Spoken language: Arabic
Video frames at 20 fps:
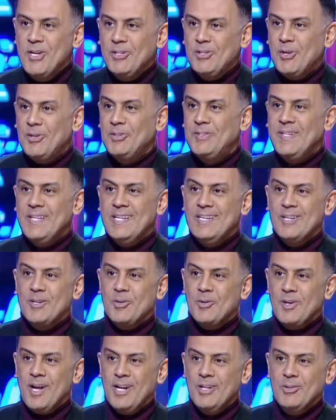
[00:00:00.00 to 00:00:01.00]
توتي
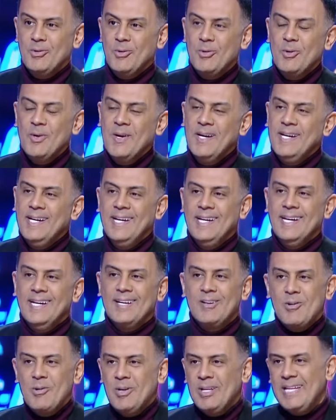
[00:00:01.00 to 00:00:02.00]
رونالدو
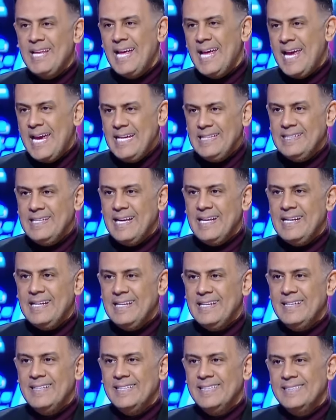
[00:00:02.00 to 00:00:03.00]
كل ده ادى
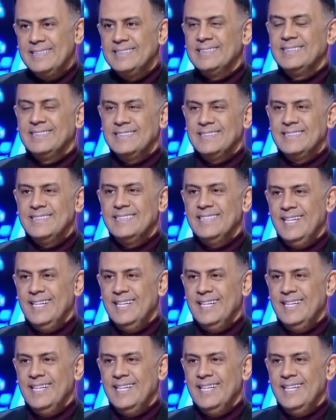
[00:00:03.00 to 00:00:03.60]
مفيش احسن من كده